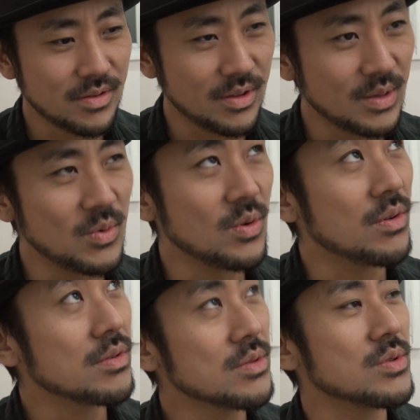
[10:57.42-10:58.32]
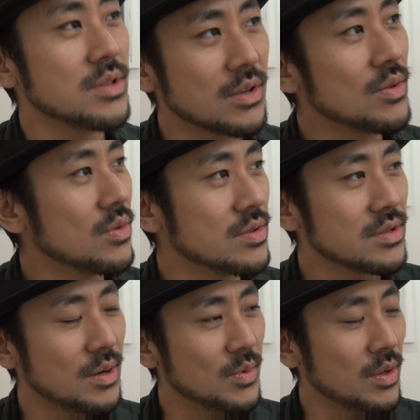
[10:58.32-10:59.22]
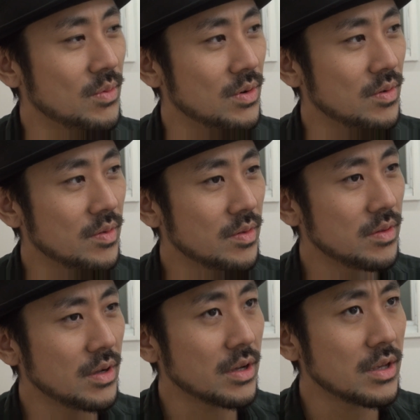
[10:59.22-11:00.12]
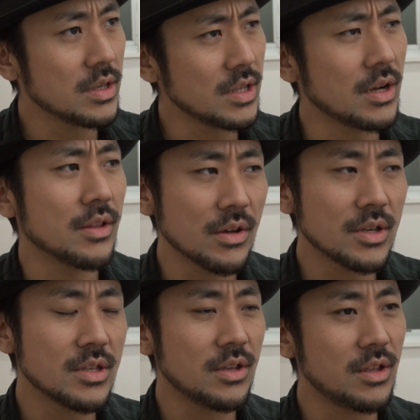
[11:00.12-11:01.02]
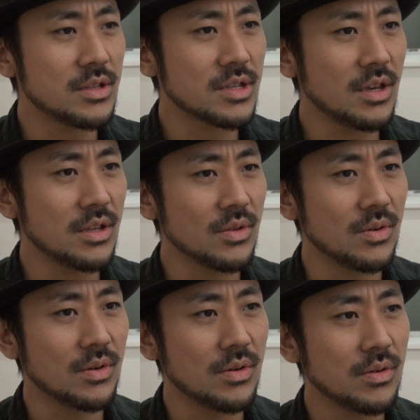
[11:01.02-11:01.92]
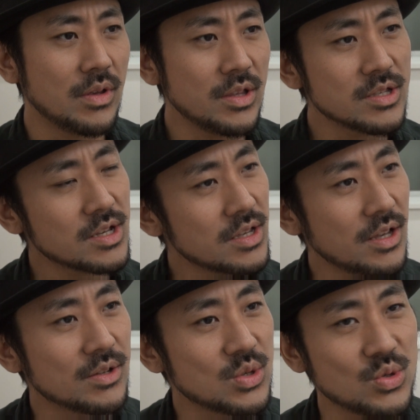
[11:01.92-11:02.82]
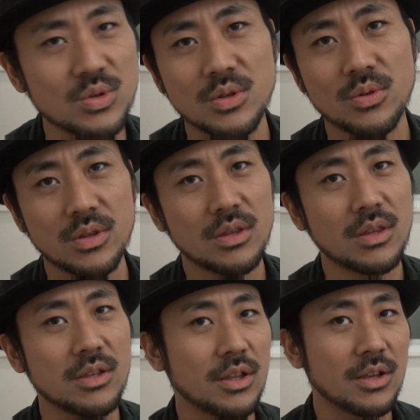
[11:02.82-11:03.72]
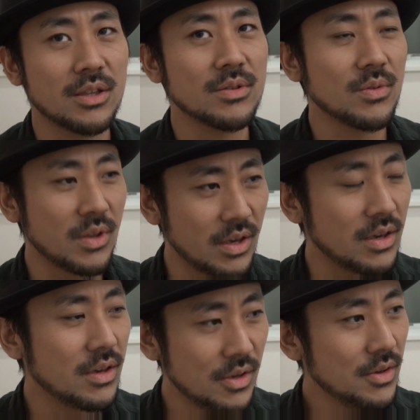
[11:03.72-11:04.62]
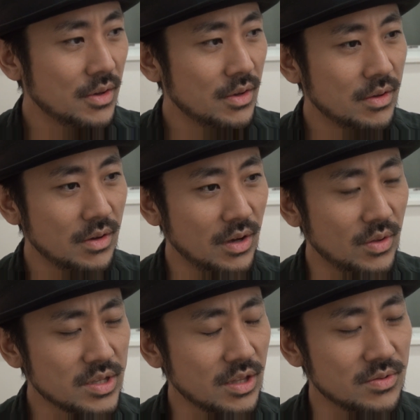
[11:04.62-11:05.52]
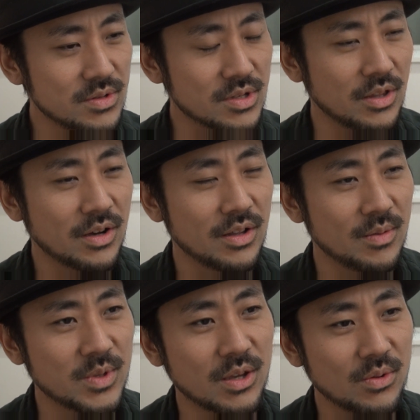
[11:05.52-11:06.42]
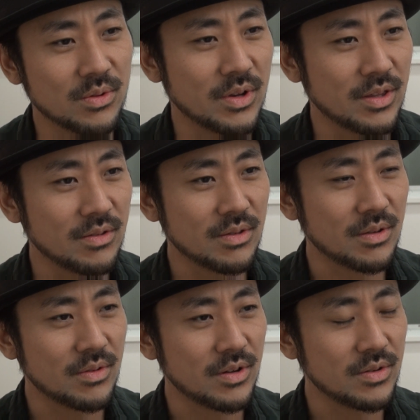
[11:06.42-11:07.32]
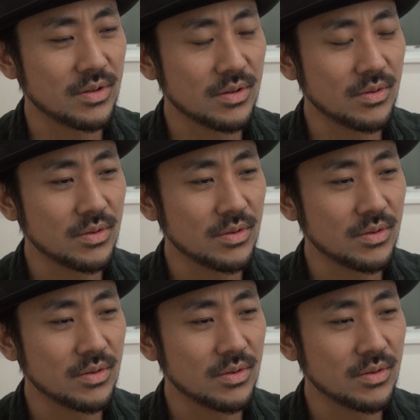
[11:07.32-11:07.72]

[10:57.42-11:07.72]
うん、でもそうですね今日の巣鴨でもなんか今朝かな今朝 NHK のNHK さんはちょいちょい撮っていただいてるのであの朝のニュースかなんかで見たよとかって言ってくれる